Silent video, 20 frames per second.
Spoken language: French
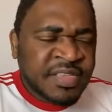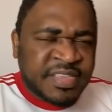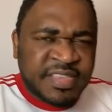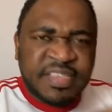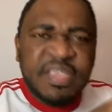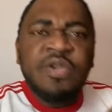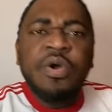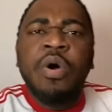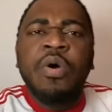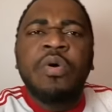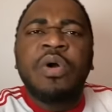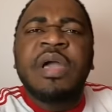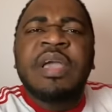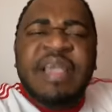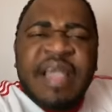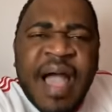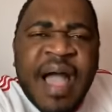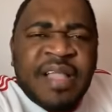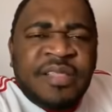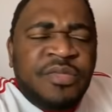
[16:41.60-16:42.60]
Si on
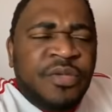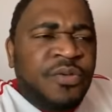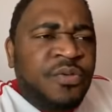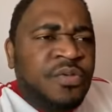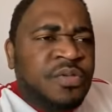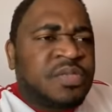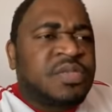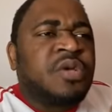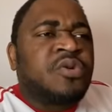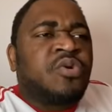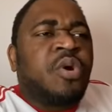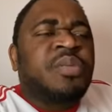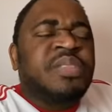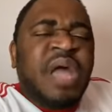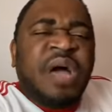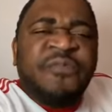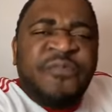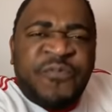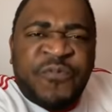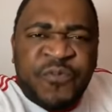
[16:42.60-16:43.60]
regarde ce
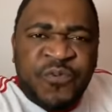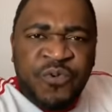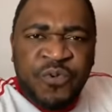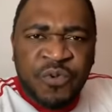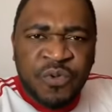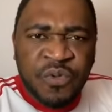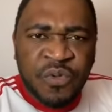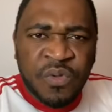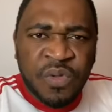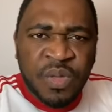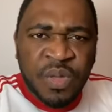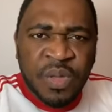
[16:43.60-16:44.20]
qu'on a vu